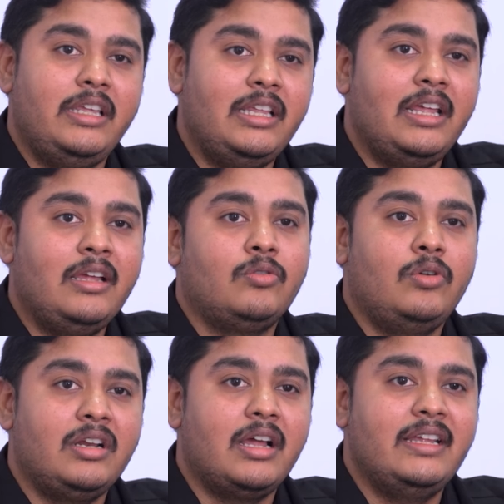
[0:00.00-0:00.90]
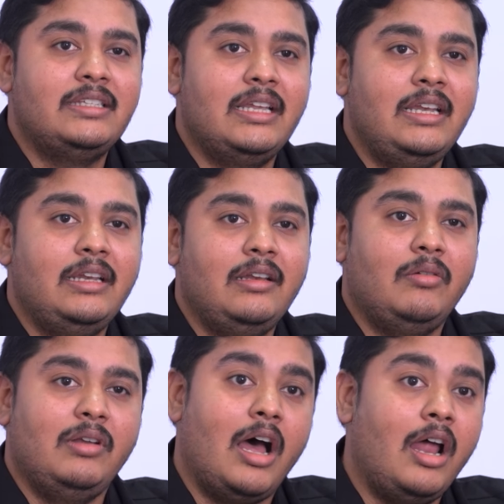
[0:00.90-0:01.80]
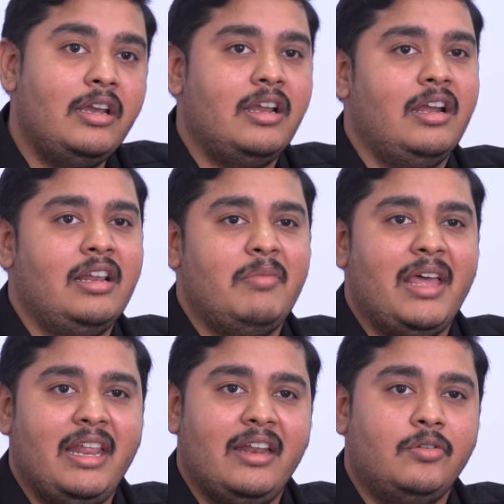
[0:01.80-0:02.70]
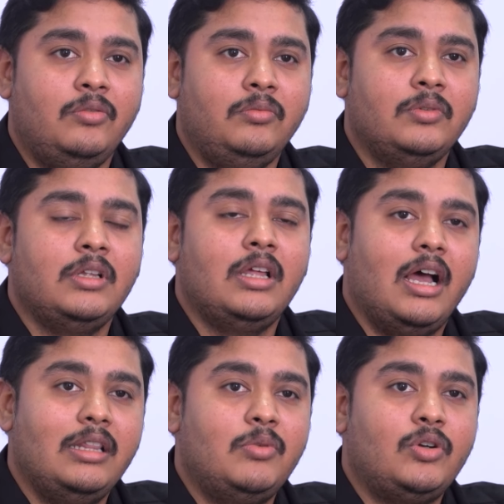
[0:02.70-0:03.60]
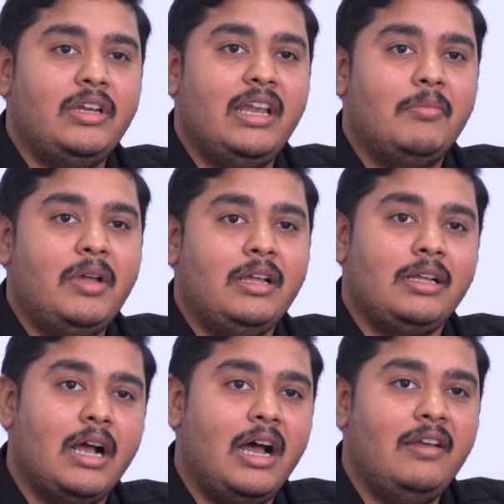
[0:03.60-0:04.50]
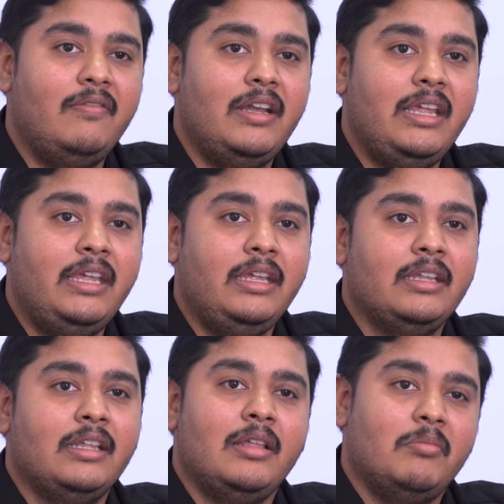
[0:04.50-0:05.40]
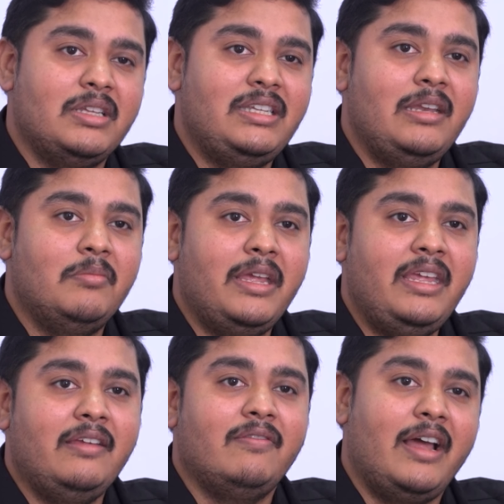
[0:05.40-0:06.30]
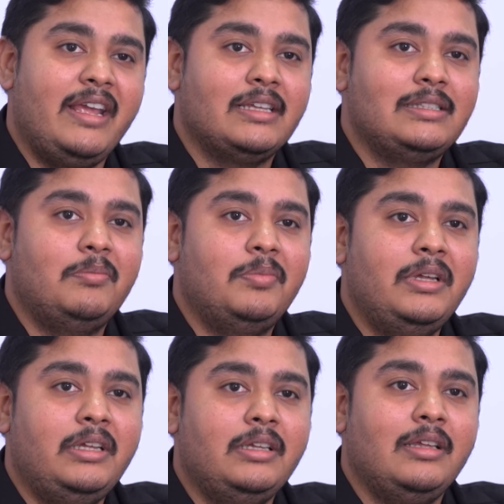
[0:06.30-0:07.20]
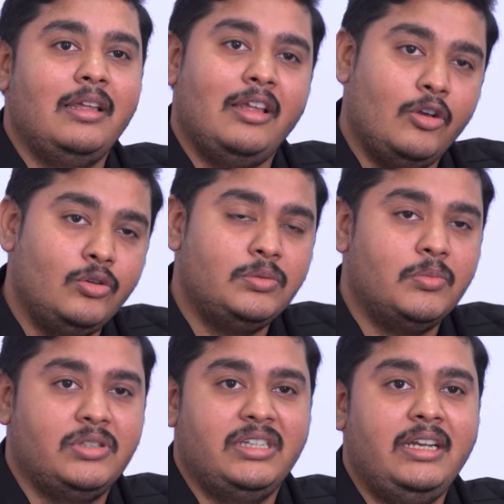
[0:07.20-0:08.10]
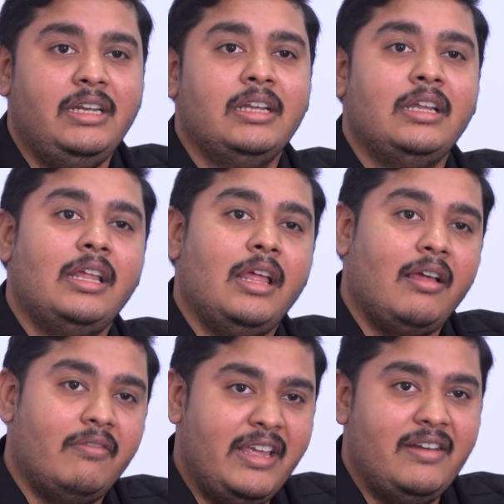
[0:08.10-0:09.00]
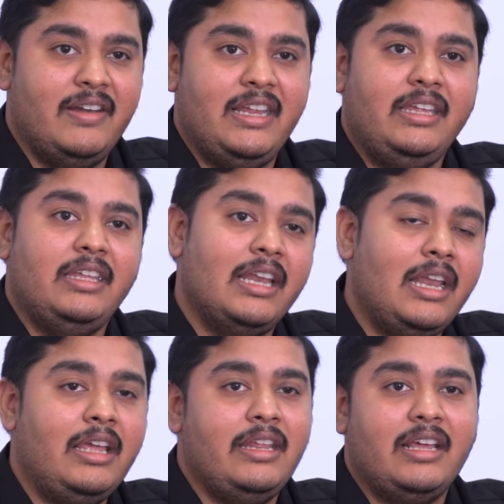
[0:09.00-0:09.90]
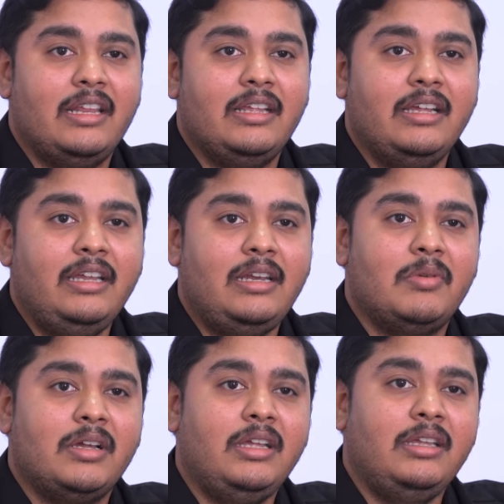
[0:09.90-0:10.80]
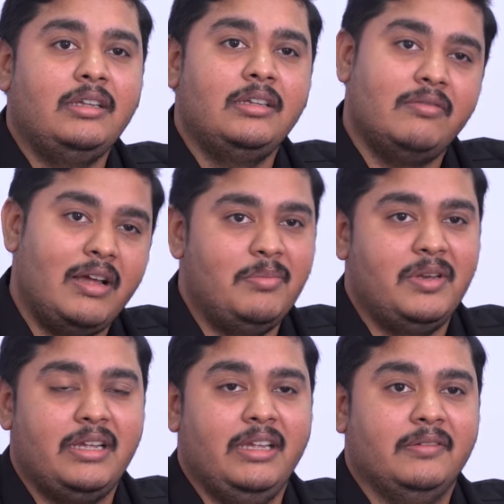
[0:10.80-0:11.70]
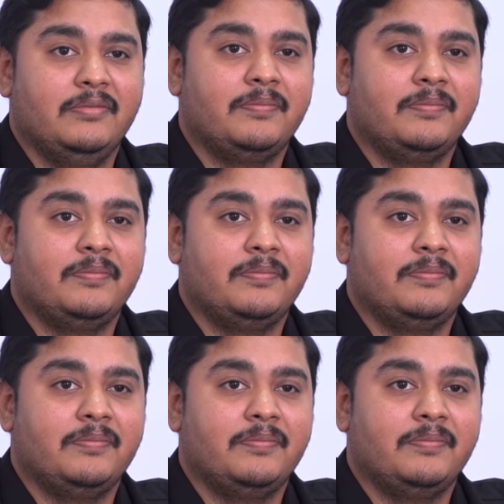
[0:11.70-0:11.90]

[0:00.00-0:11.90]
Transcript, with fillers: இதில் குளிர்காய்ச்சல் நாலு நாளுக்கு மேலே இருக்கும் அது மட்டும் இல்லாமல் வலி பசியின்மை வாய்க்கசப்பு லூஸ் மோஷன் வயிறு வலி இதெல்லாம் இருக்கிறதுக்கு நமக்கு வாய்ப்பு இருக்குது